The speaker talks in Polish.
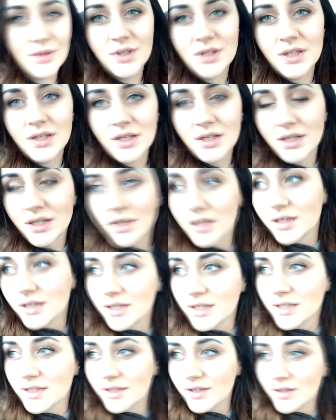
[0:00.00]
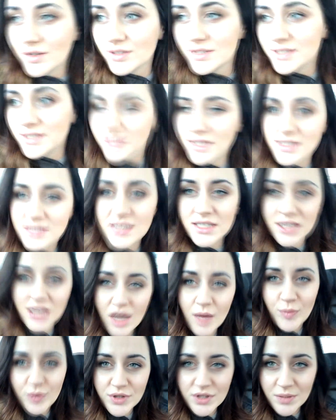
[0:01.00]
e, ostre jedzenie,
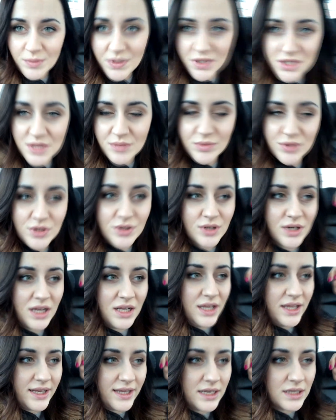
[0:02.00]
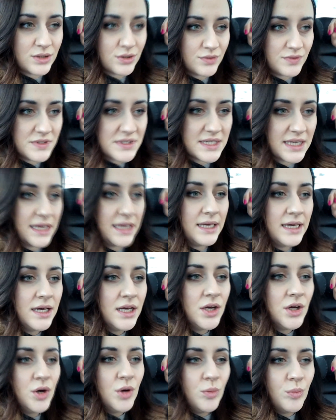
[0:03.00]
a potem idziemy do Galerii Katowickiej,
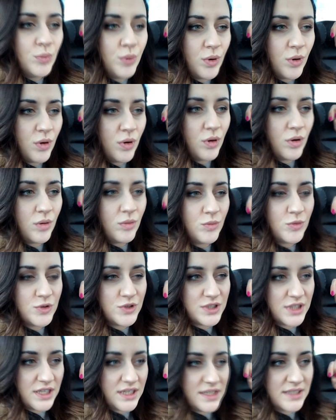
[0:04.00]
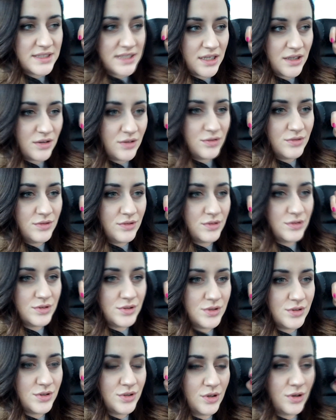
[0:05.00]
bo muszę
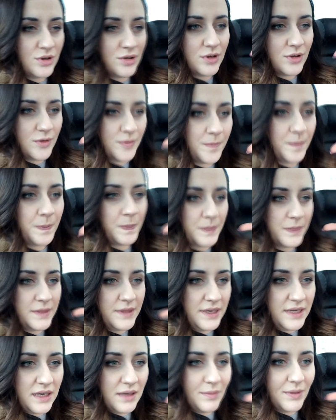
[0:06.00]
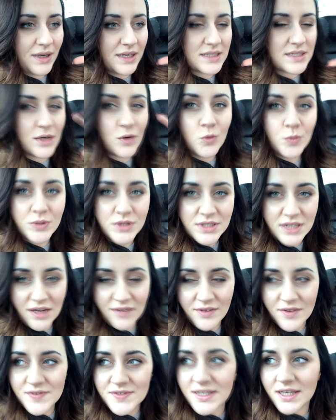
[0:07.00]
zaglądnąć do mm, TK Maxa, kupić
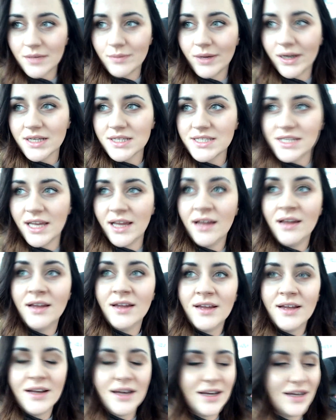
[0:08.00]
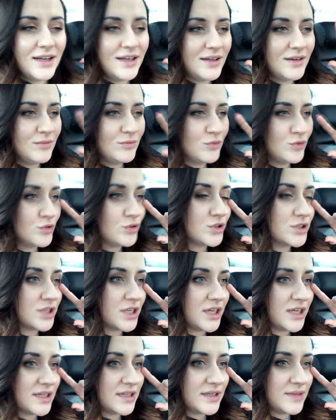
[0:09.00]
kawę w Starbucksie, e,
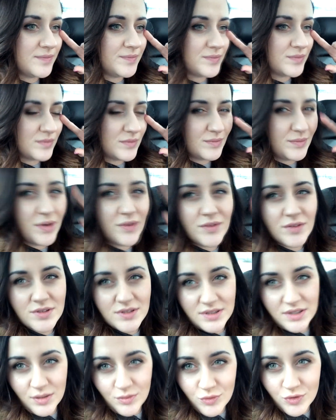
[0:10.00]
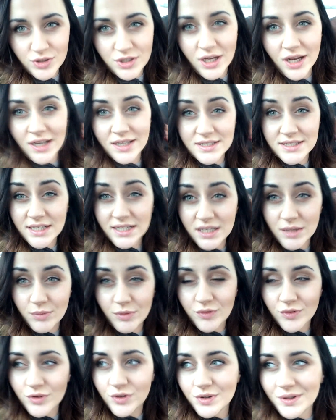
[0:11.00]
muszę pewno nie muszę, ale zerknę
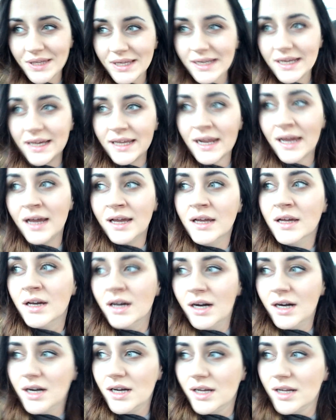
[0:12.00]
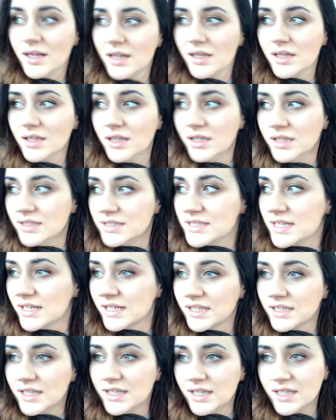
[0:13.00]
pewno do Tigera e, i
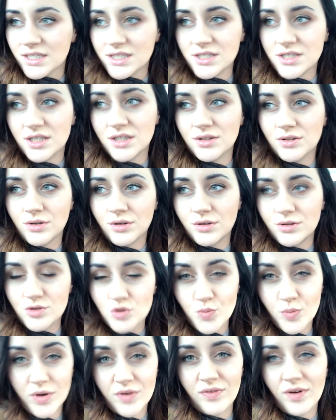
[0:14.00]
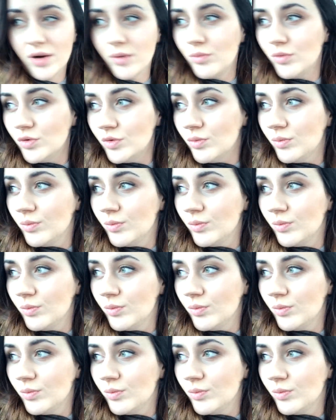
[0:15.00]
zerknę jeszcze do Superfarmu.